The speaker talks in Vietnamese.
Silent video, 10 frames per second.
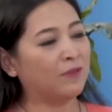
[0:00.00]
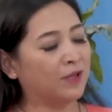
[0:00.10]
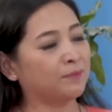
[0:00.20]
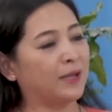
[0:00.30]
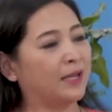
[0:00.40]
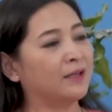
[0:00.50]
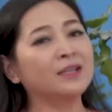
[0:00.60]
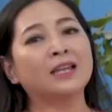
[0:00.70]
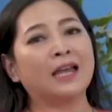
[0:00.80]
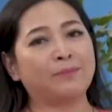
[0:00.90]
việc mẹ
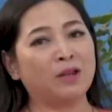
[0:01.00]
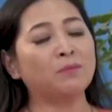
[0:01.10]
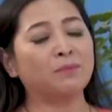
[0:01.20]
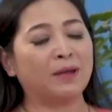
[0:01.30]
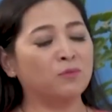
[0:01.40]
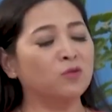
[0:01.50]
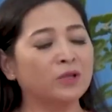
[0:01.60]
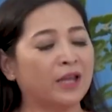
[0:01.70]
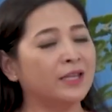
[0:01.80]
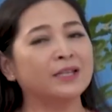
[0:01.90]
nên làm nếu mà mẹ
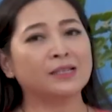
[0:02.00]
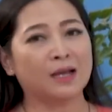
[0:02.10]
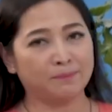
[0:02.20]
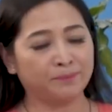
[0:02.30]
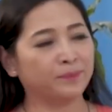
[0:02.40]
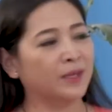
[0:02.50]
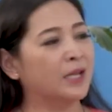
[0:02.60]
muốn để yên tâm